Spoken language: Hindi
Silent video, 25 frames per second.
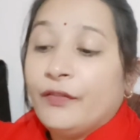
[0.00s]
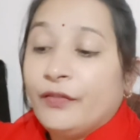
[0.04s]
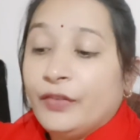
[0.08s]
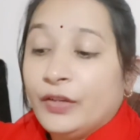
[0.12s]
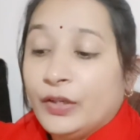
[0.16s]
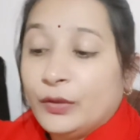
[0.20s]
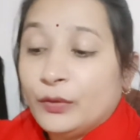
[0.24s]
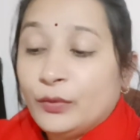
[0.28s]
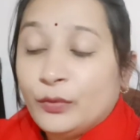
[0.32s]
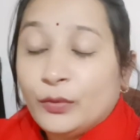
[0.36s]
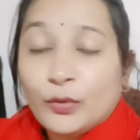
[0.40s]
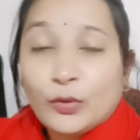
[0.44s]

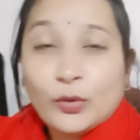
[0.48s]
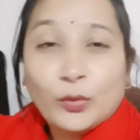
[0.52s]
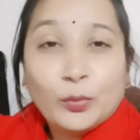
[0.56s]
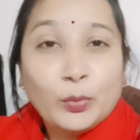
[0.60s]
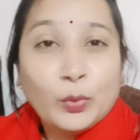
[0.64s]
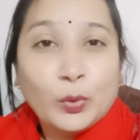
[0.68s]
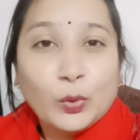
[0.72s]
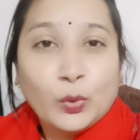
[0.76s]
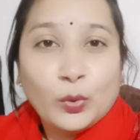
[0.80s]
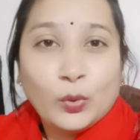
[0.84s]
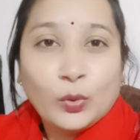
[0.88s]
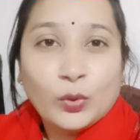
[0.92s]
फिर उनको
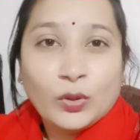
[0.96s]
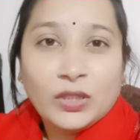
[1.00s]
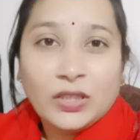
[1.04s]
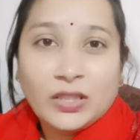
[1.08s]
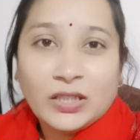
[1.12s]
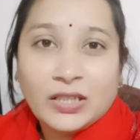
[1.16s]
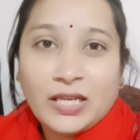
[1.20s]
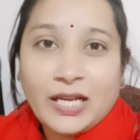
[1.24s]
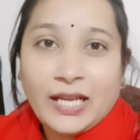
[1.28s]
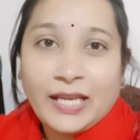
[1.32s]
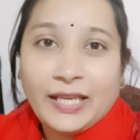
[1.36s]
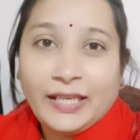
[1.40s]
भोग
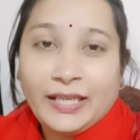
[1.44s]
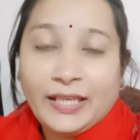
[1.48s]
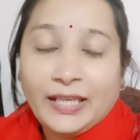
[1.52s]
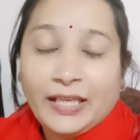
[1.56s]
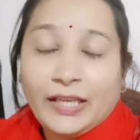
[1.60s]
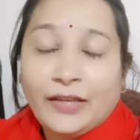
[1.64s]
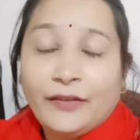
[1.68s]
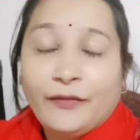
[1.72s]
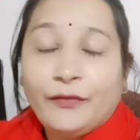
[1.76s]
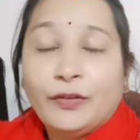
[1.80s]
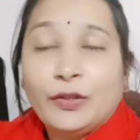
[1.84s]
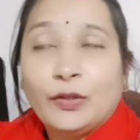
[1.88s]

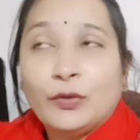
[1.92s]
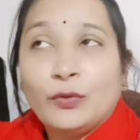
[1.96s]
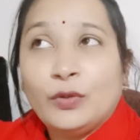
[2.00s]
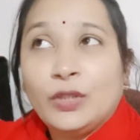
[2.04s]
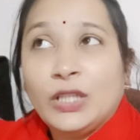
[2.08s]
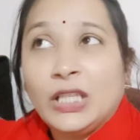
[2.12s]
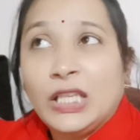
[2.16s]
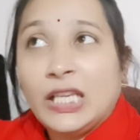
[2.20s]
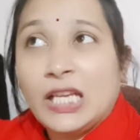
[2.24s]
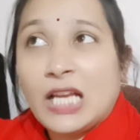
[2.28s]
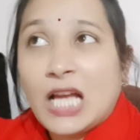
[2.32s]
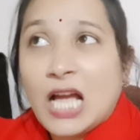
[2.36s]
लगाएंगे फिर
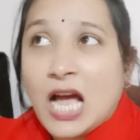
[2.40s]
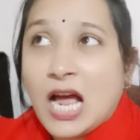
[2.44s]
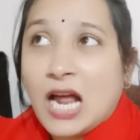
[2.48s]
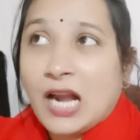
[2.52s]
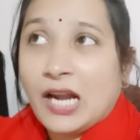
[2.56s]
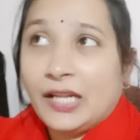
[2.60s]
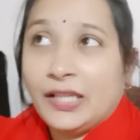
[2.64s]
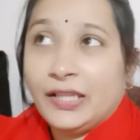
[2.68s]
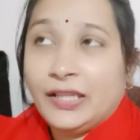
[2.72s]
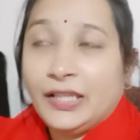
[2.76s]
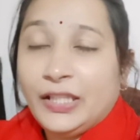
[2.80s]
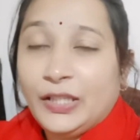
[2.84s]
उनकी
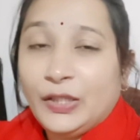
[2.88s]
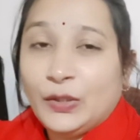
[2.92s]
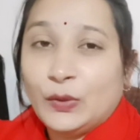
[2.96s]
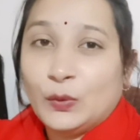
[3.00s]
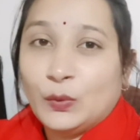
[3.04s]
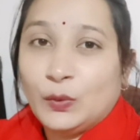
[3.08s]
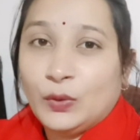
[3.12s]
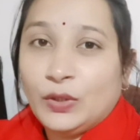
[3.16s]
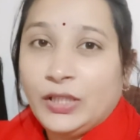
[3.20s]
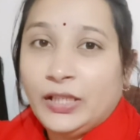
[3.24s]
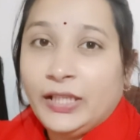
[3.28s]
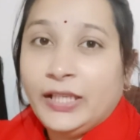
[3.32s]
आरती
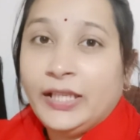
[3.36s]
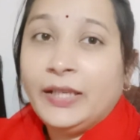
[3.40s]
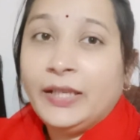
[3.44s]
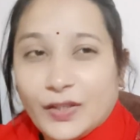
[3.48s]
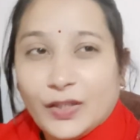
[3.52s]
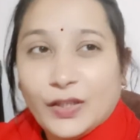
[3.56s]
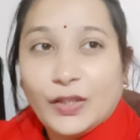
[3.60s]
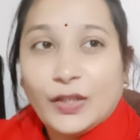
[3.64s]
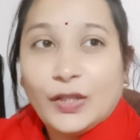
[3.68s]
होगी